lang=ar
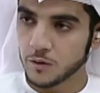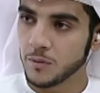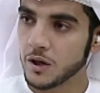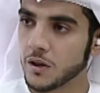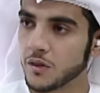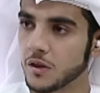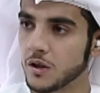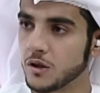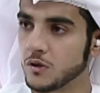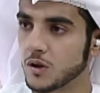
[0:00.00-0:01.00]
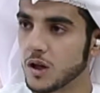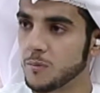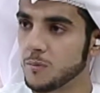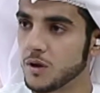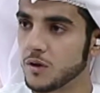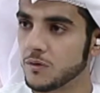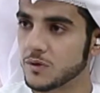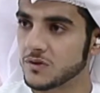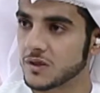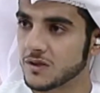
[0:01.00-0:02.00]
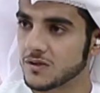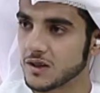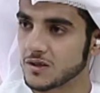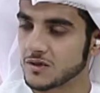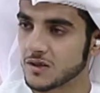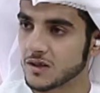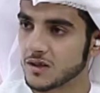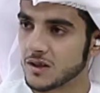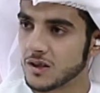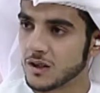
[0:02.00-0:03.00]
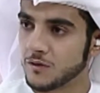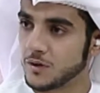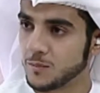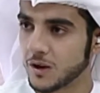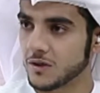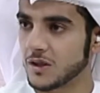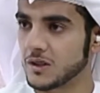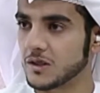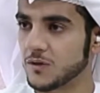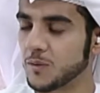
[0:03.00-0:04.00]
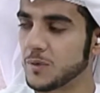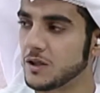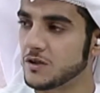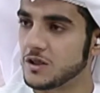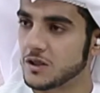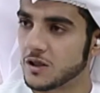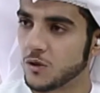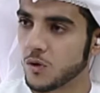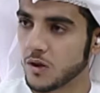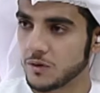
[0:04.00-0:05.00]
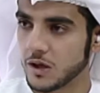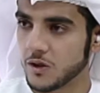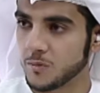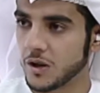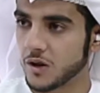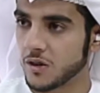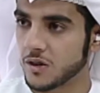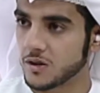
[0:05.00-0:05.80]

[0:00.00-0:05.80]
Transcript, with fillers: المعرض يقام آه، في السنة السادسة في المرة السادسة فما الجديد الذي ضاف لهذا المعرض؟